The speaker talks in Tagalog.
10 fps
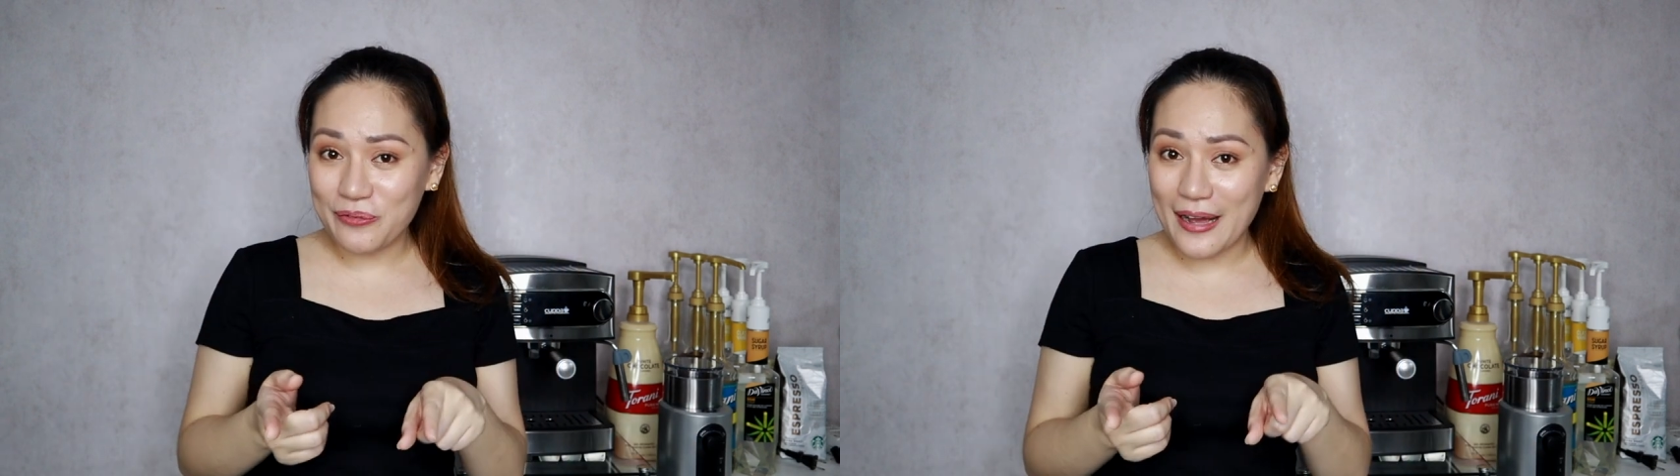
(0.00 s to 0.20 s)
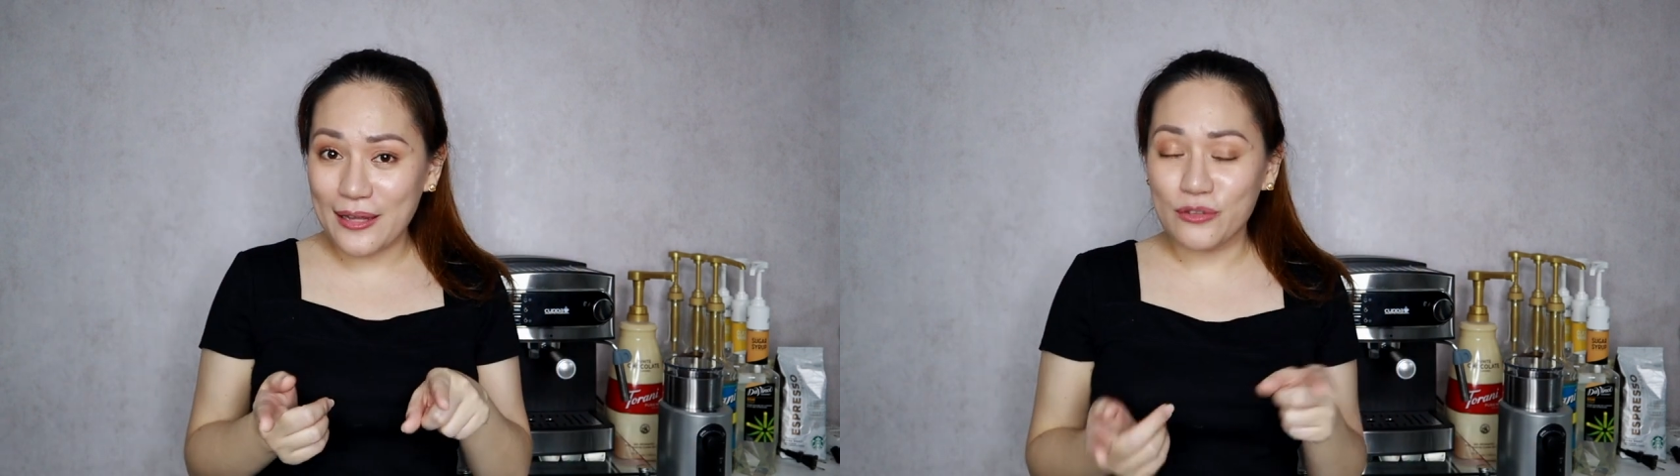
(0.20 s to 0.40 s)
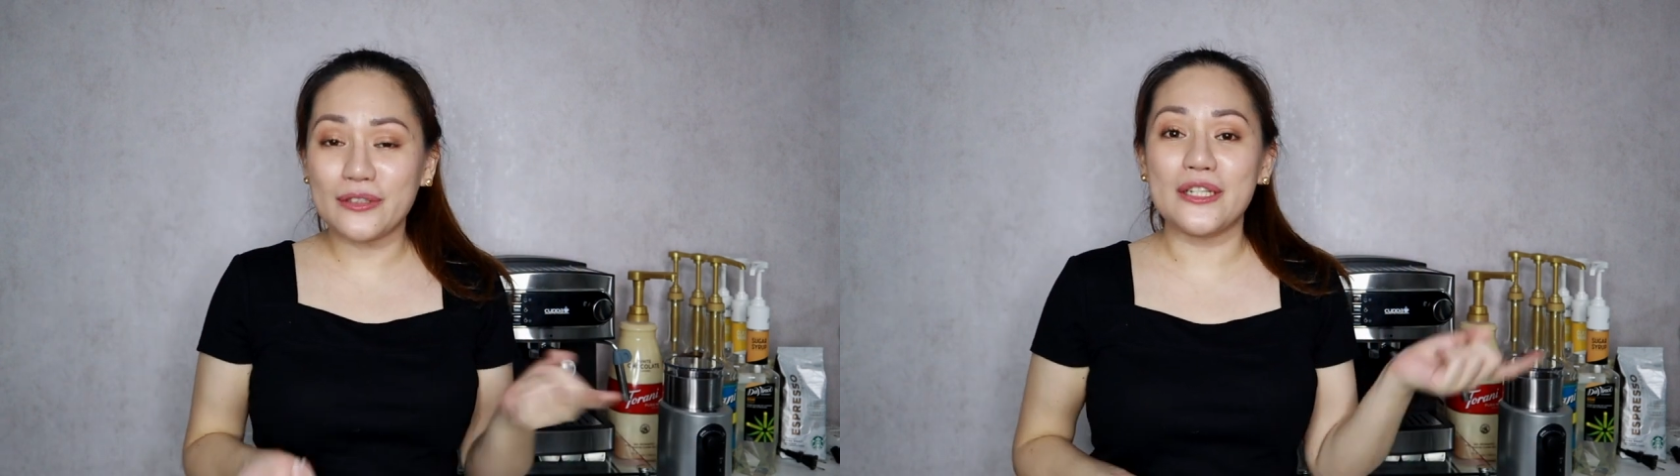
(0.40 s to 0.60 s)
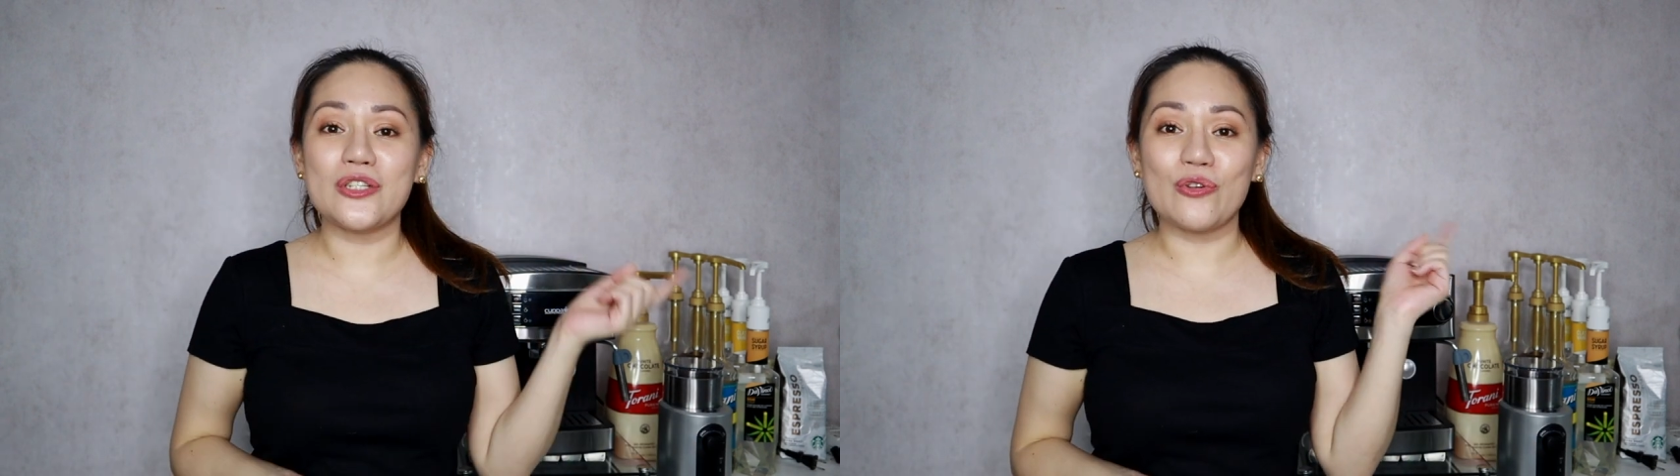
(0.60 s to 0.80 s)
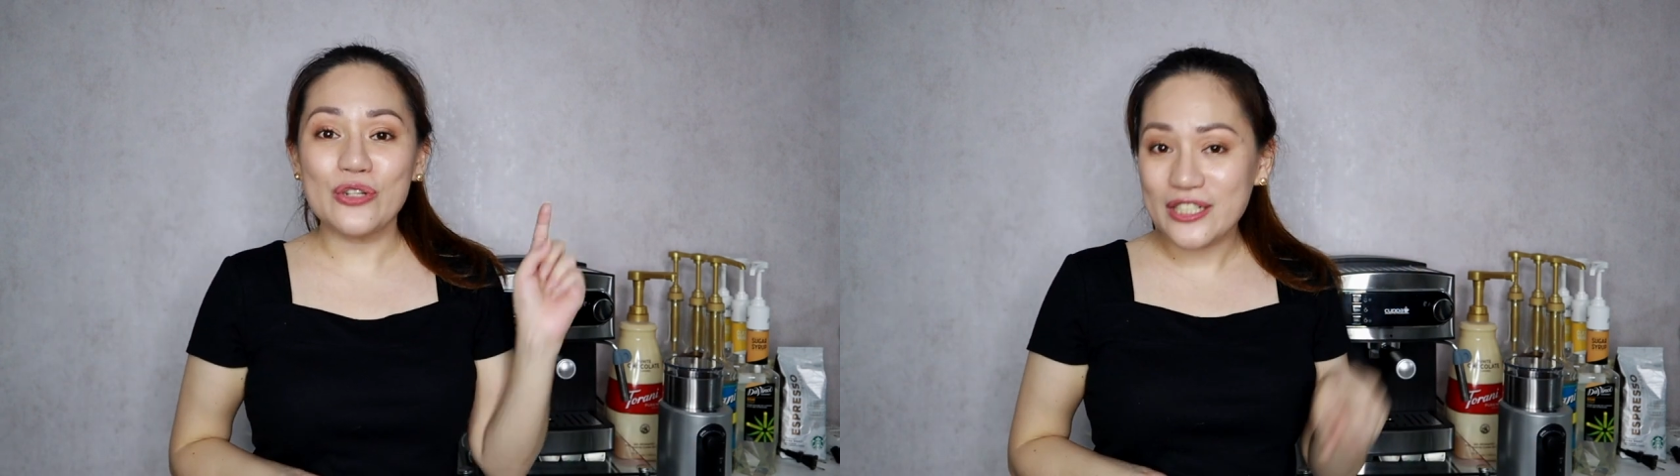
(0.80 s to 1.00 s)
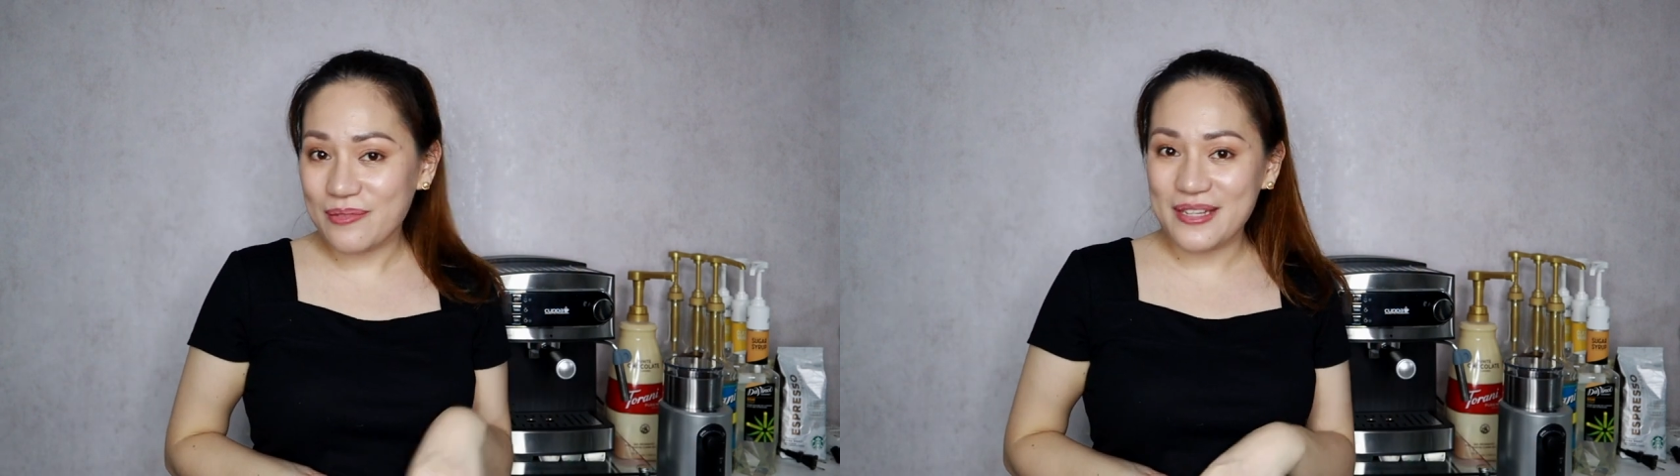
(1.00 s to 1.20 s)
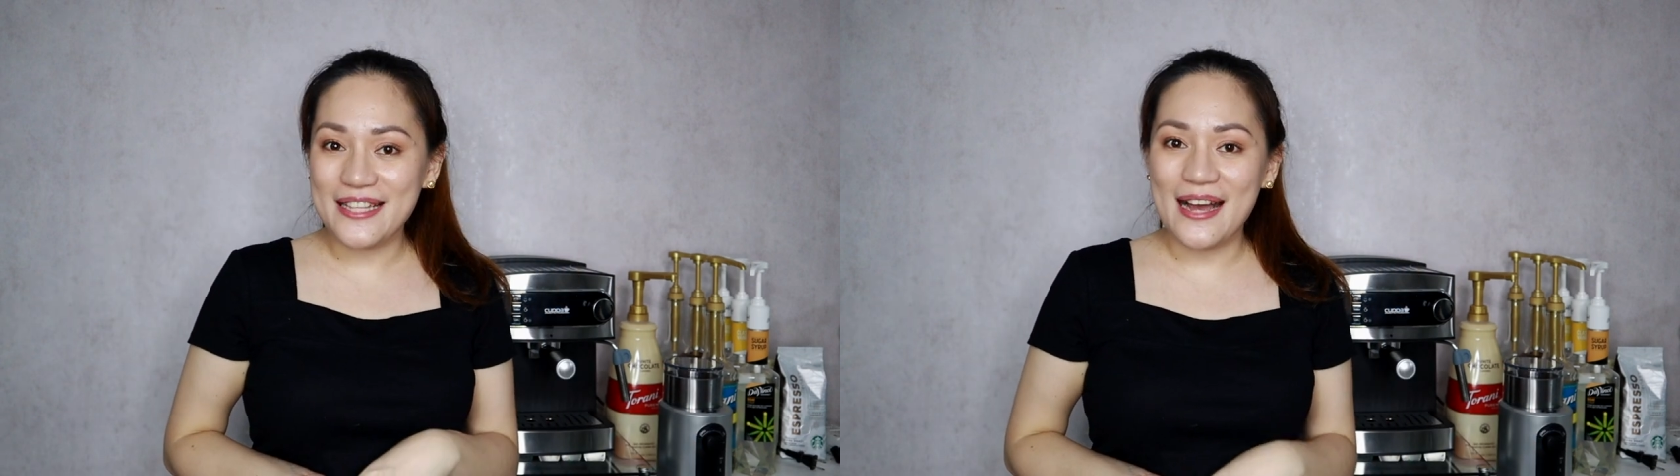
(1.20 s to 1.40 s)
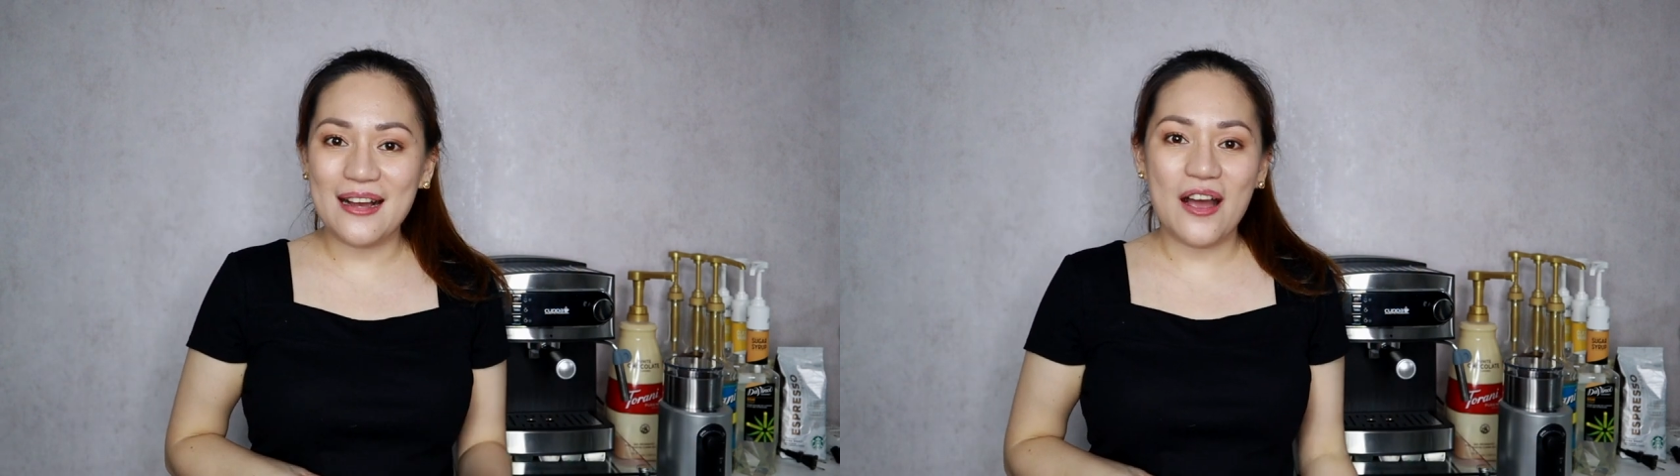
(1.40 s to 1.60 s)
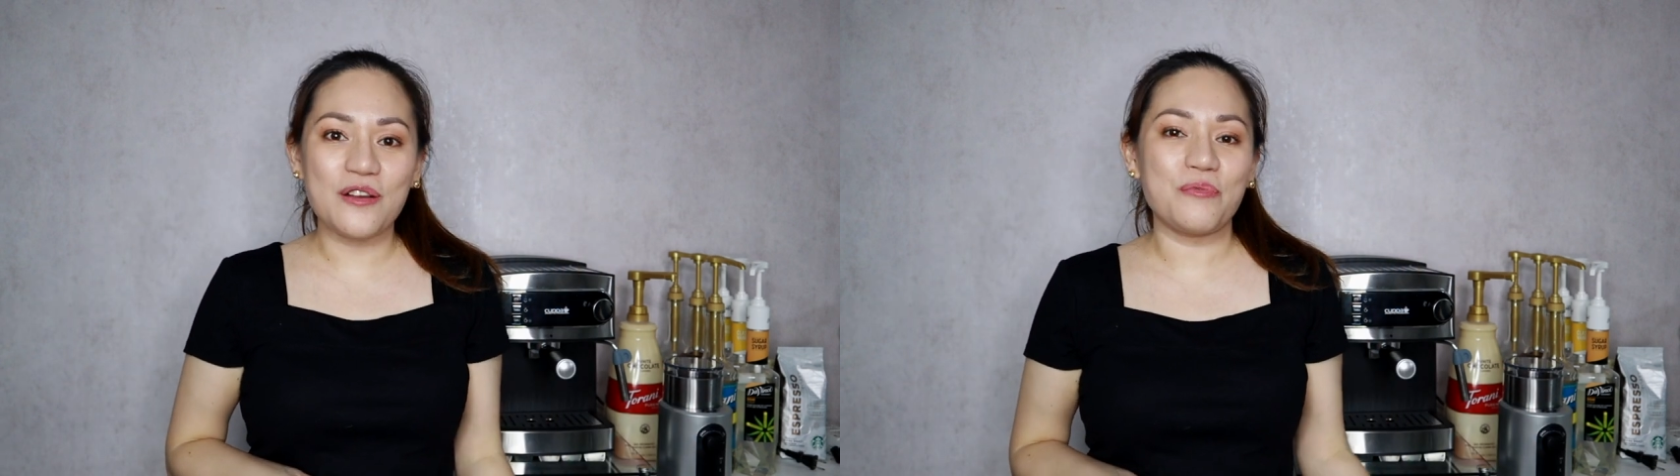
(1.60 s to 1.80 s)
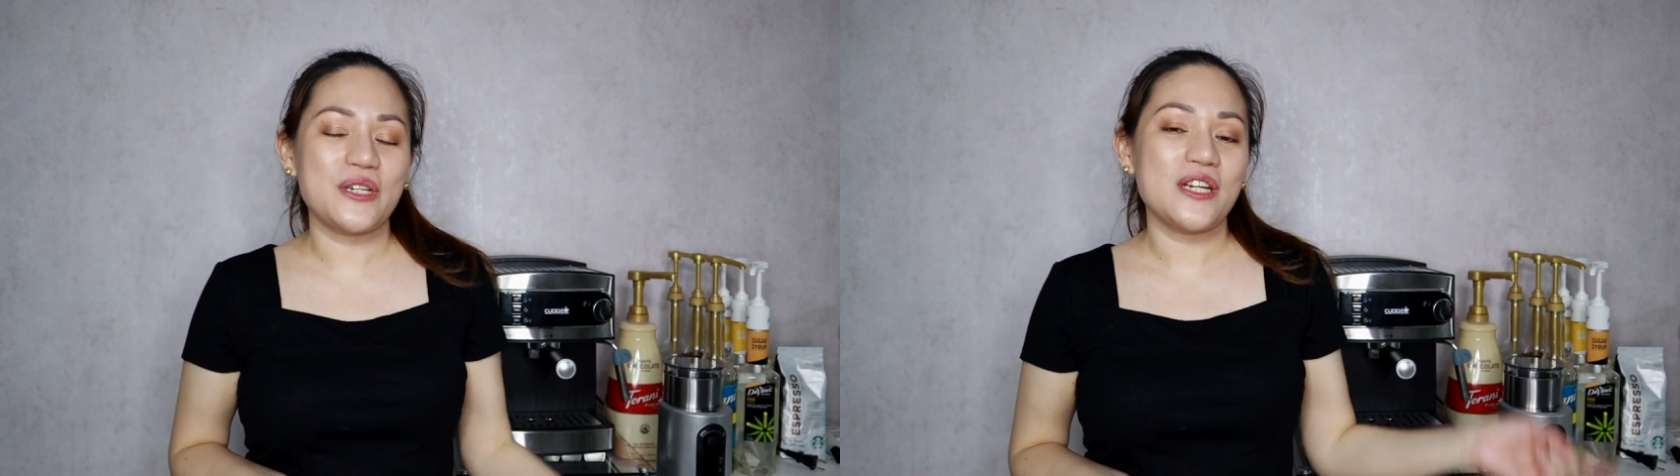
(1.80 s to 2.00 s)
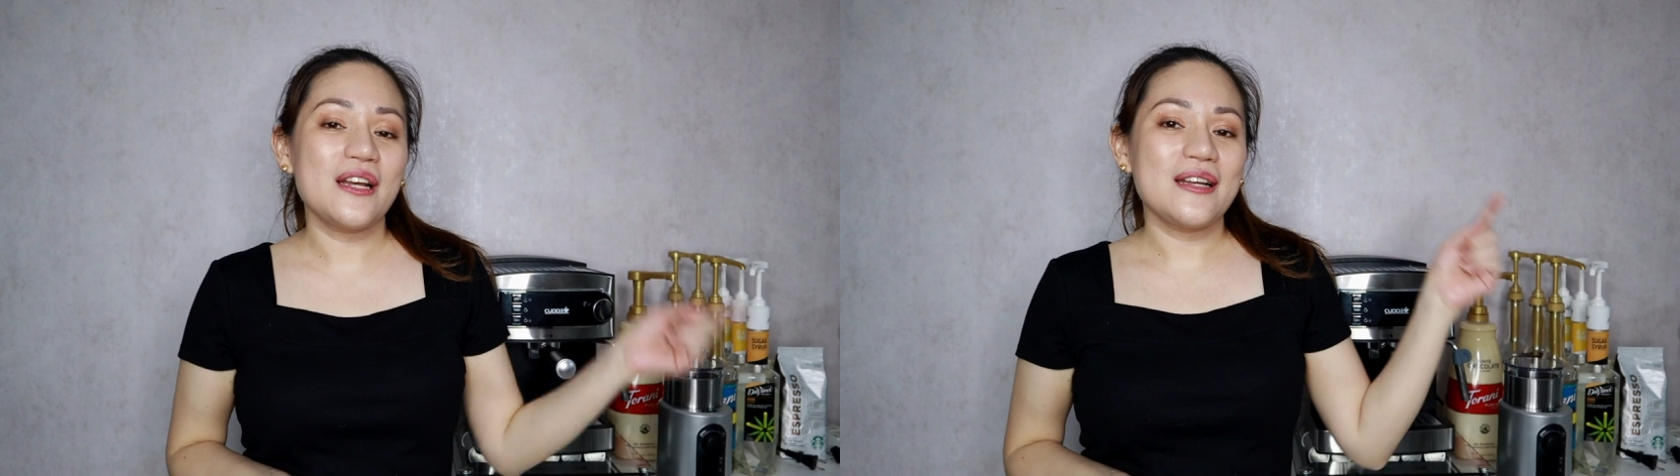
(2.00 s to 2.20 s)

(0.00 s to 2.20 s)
to follow their social media account, which